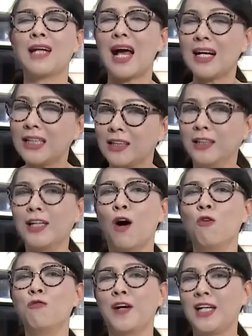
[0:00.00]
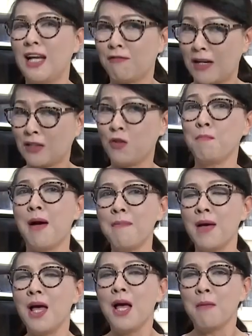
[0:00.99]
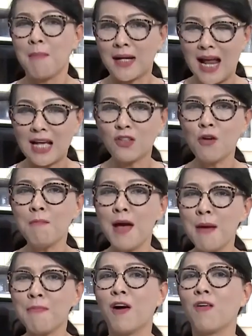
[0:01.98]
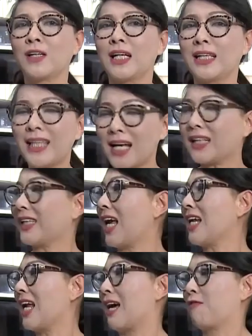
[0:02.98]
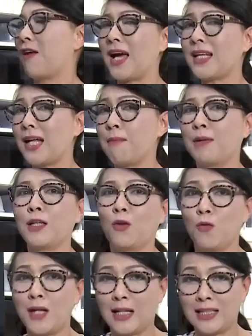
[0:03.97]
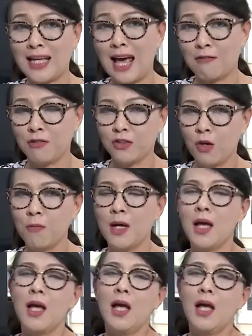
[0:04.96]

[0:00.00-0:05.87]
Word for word: Đã cái chữ khẩu vị là phải xuống bếp, mà đã xuống bếp rồi thì chắc chắn là phải thăm cái tủ lạnh nhà Phương Dung.